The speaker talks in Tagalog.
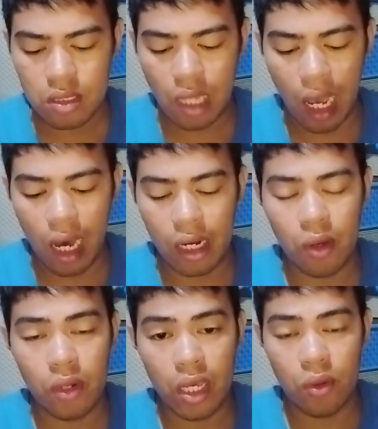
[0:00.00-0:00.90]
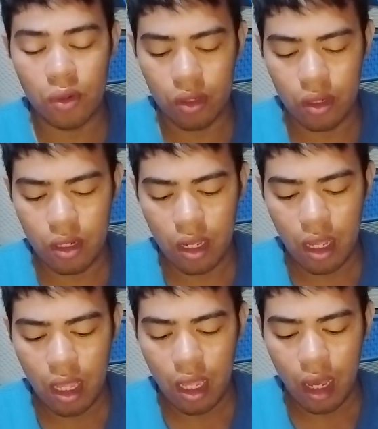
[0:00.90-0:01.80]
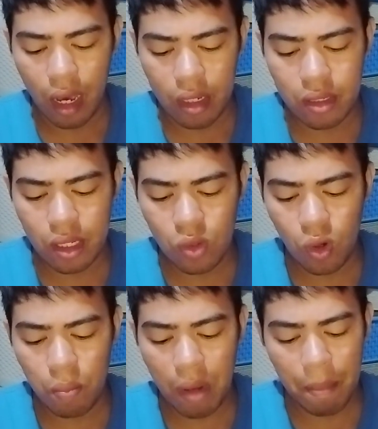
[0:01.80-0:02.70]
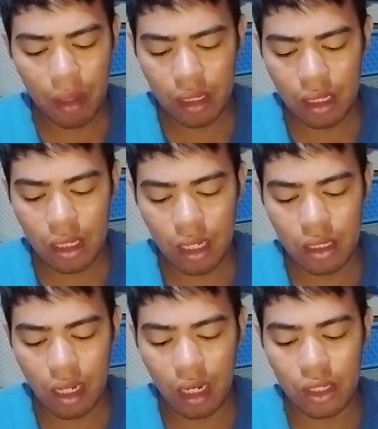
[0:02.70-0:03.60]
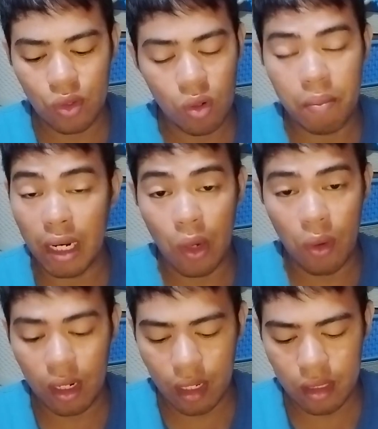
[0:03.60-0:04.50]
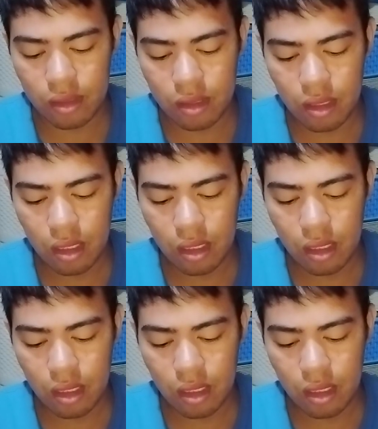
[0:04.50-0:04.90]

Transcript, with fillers: sa araw na iyon, ay di ko papakinggan ang iyong panawagan.